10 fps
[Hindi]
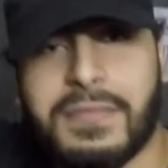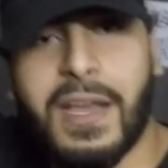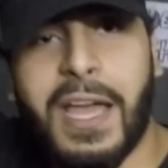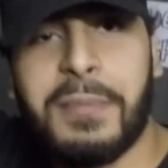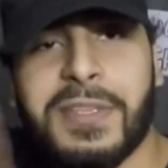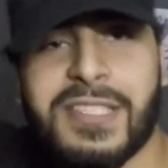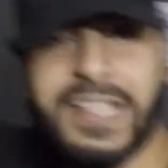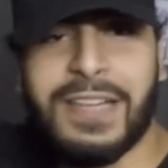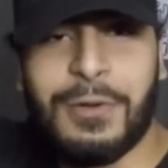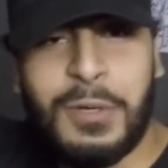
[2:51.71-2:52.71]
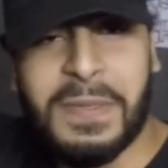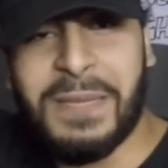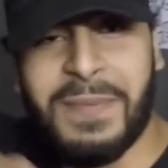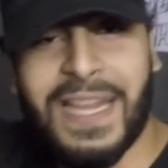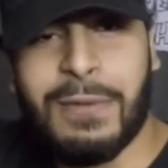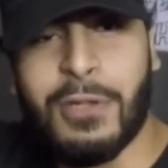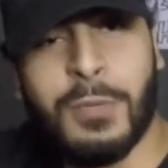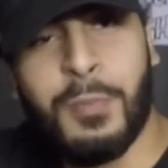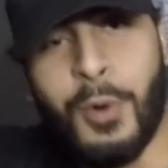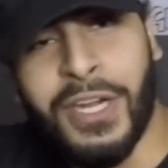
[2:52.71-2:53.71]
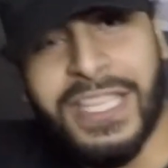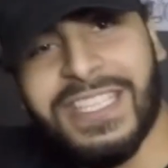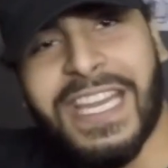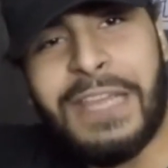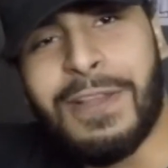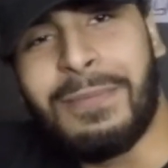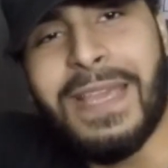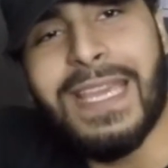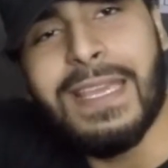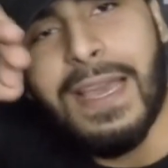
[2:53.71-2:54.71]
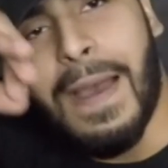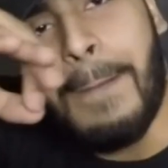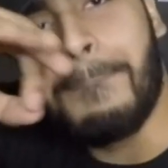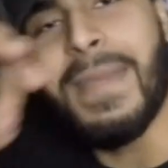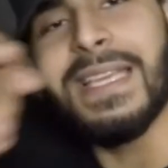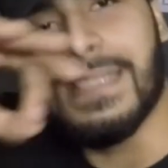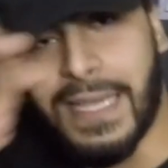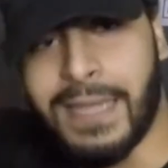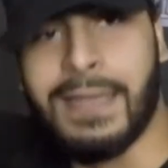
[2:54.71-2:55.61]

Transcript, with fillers: द हाइप इज रियल डूड मैंने पहले ही बोला था पौंडीचेरी विल बी अमेजिंग